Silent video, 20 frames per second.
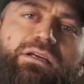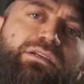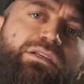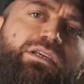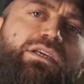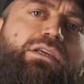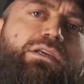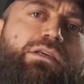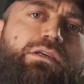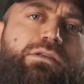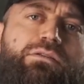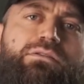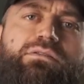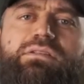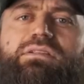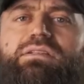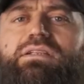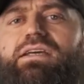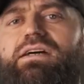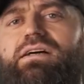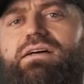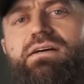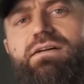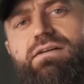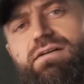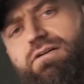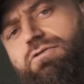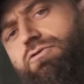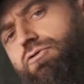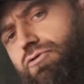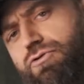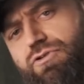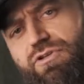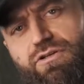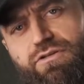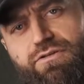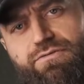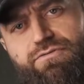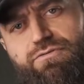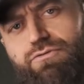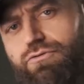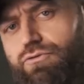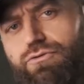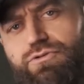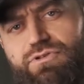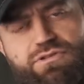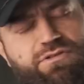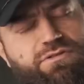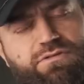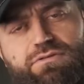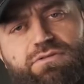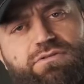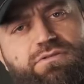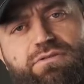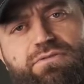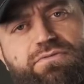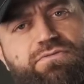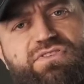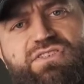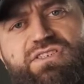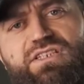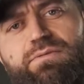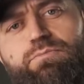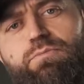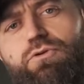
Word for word: и для охотников. То есть э, все